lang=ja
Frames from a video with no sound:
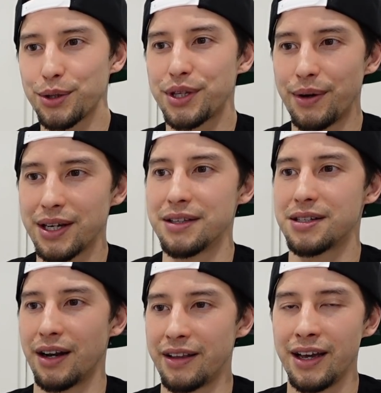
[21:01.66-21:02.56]
取ってるわけです
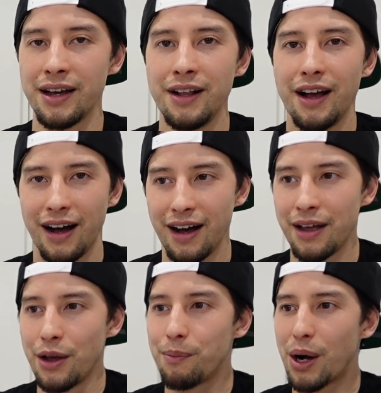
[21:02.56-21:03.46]
からね。
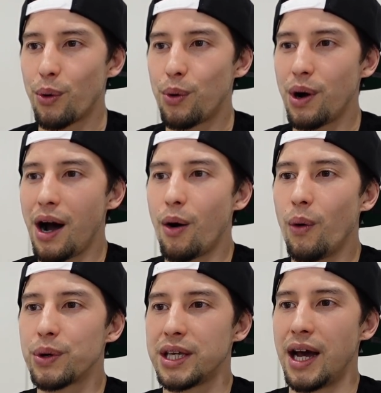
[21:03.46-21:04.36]
はい。まあ、ここが
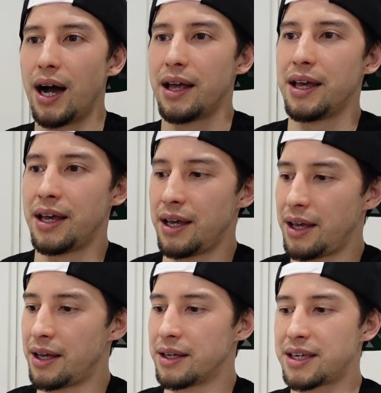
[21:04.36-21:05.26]
大きな、
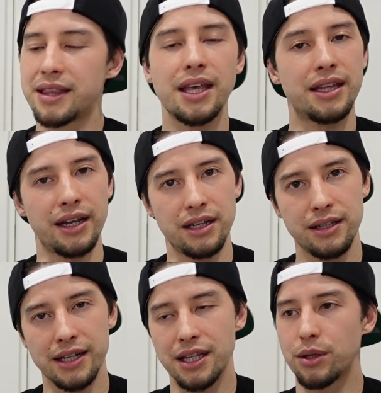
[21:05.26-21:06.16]
えー、決定打に
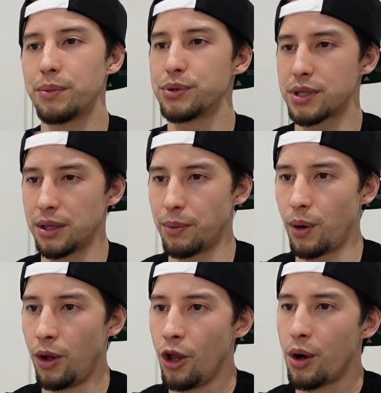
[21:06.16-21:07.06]
なったと思うんですけど
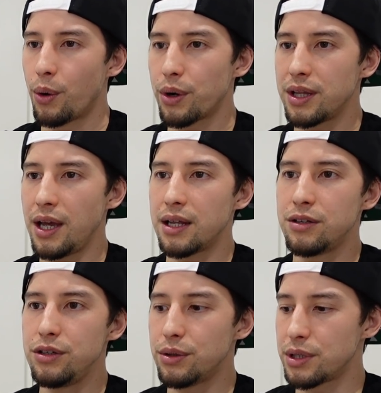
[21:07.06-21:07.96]
も、これで
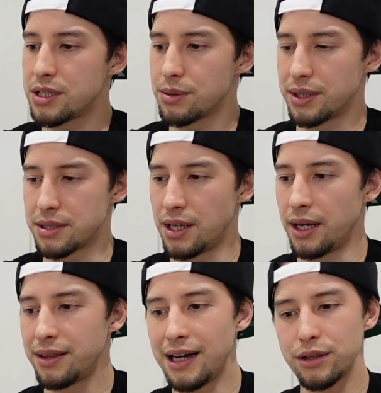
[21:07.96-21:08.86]
ニューオーリンズはです
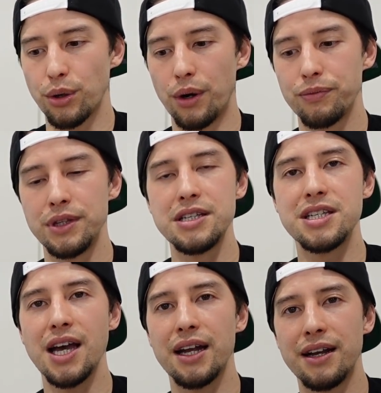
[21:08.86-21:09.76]
ね、なんと2
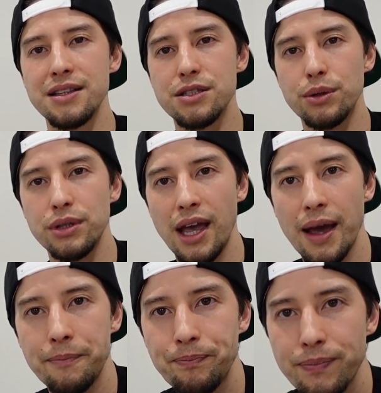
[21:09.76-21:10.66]
試合連続
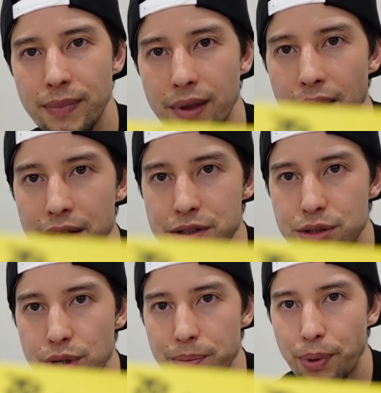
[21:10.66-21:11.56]
で
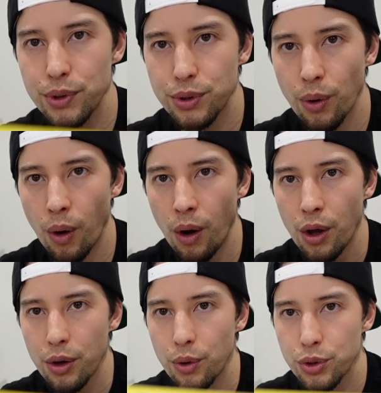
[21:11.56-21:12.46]
スリーポイントを
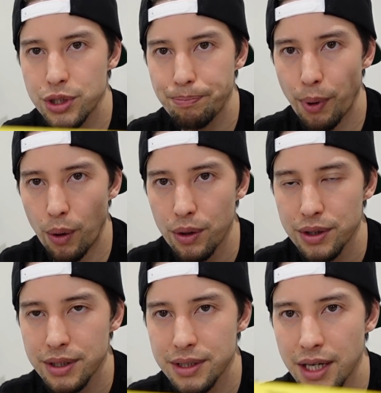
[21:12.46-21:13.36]
50本
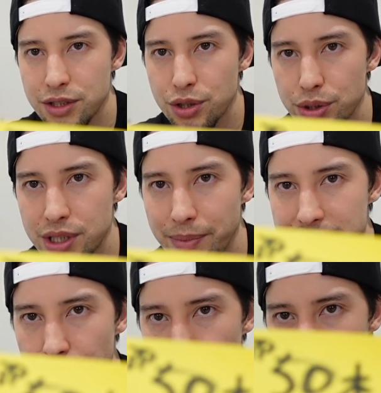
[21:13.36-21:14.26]
献上してま
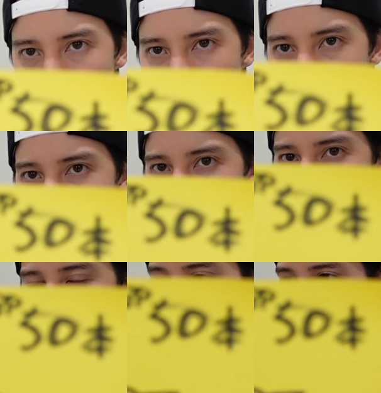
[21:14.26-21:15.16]
すよさらに